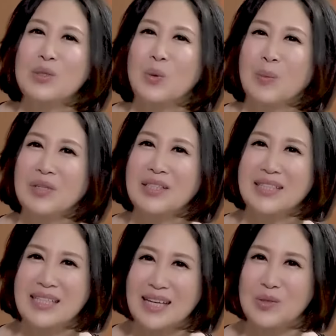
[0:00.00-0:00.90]
我们到底
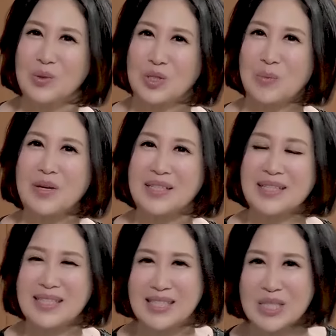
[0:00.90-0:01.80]
应该用什么样的
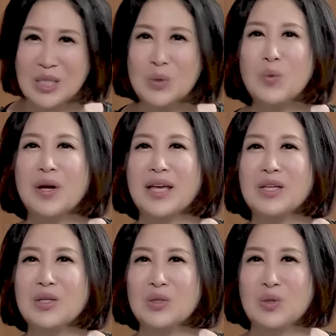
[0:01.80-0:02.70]
思维
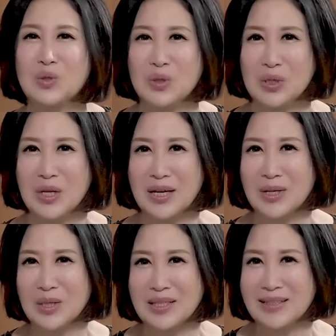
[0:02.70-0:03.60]
去
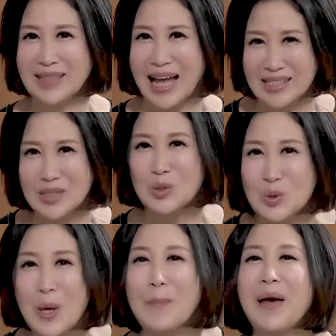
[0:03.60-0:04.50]
打这个
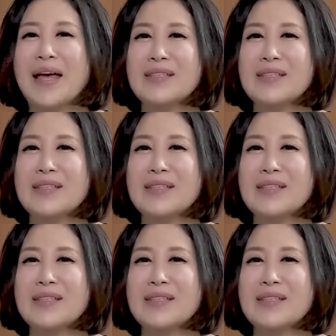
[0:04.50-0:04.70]
算盘？